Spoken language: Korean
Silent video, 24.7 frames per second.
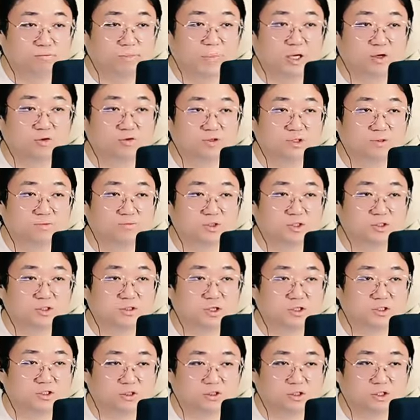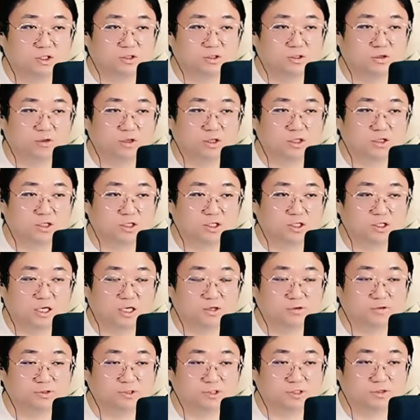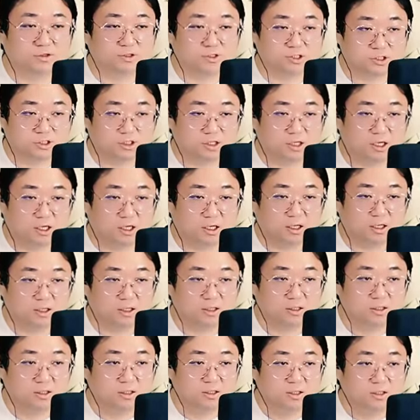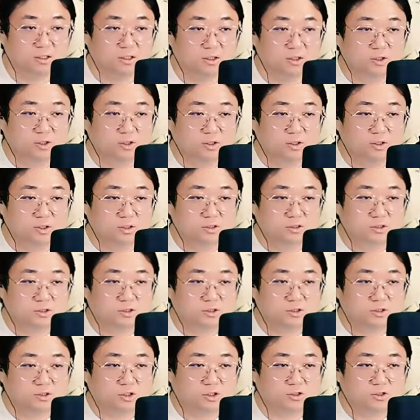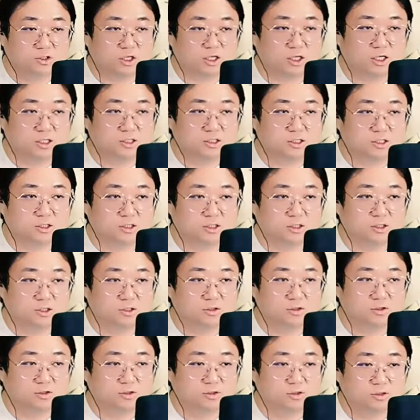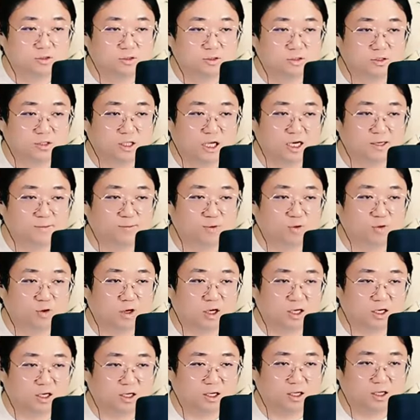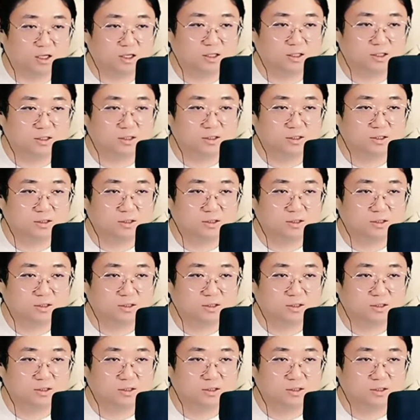매우 힘든 여정이 너네를 기다리고 있을 것이다. 천장까지 날 보러 와라.